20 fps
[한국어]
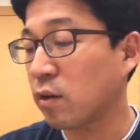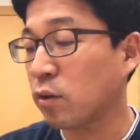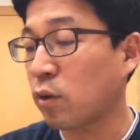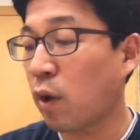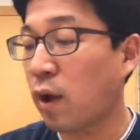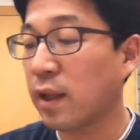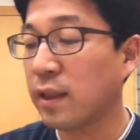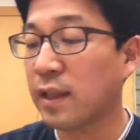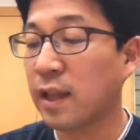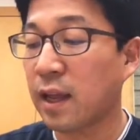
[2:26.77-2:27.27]

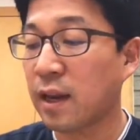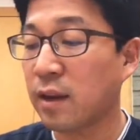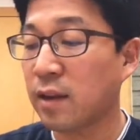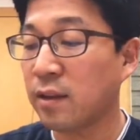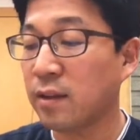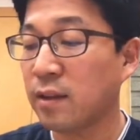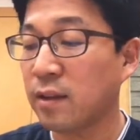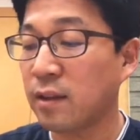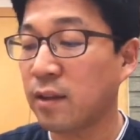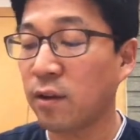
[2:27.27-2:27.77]

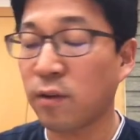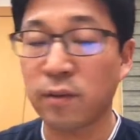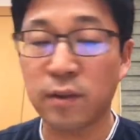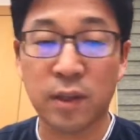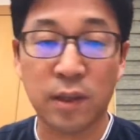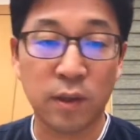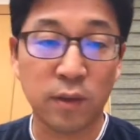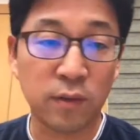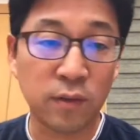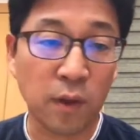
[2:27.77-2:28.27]
더한다는 이런
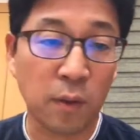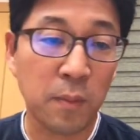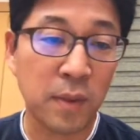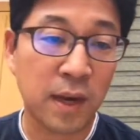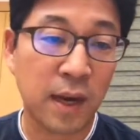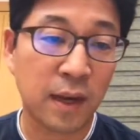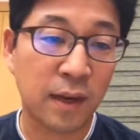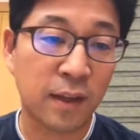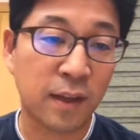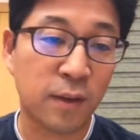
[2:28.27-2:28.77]
기,
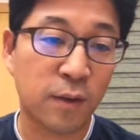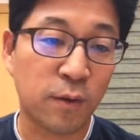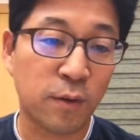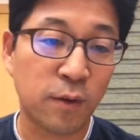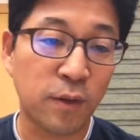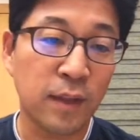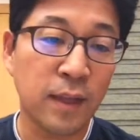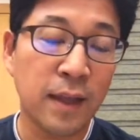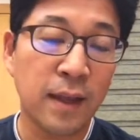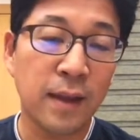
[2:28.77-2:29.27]
썸이라는
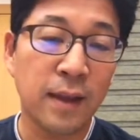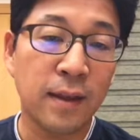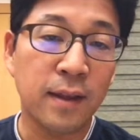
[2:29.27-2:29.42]
기호는